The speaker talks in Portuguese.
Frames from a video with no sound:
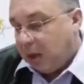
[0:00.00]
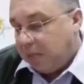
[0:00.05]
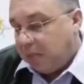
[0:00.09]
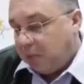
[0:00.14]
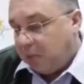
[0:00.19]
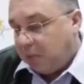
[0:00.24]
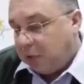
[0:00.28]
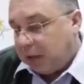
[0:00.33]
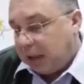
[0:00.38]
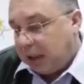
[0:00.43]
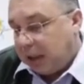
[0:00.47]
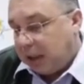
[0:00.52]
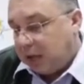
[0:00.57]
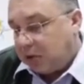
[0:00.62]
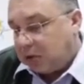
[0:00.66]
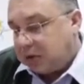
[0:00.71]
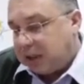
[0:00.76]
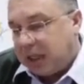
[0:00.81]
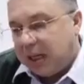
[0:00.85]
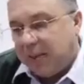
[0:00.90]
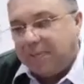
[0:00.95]
porque a
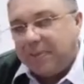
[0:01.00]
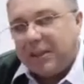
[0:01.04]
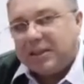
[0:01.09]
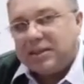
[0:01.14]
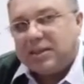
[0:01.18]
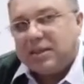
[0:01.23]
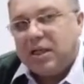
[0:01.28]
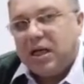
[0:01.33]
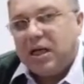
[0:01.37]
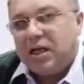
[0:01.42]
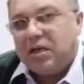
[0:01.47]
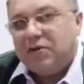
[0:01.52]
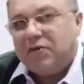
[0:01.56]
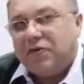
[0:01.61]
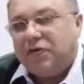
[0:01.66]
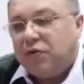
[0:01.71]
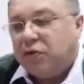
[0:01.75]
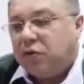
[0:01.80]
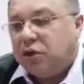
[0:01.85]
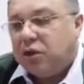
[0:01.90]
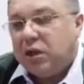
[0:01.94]
nossa capacidade
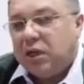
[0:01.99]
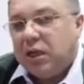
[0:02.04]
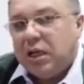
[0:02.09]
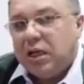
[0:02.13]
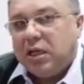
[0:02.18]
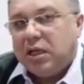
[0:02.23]
foi